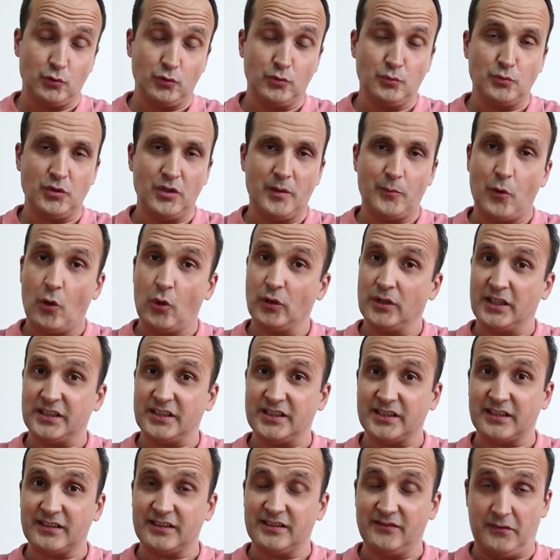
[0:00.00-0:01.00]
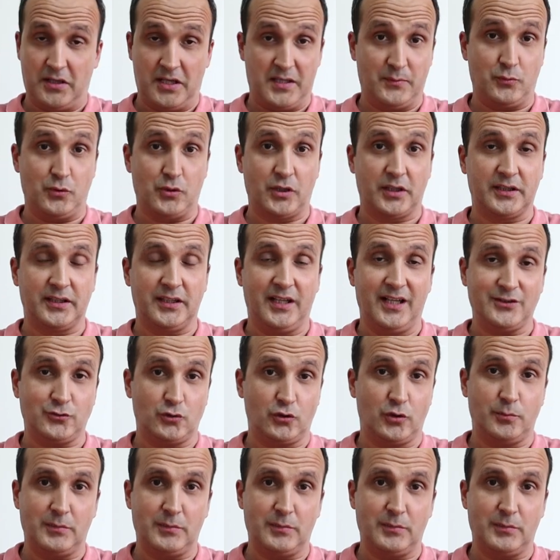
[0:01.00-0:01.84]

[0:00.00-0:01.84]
bulunmuyor ama olanları da var bu arada az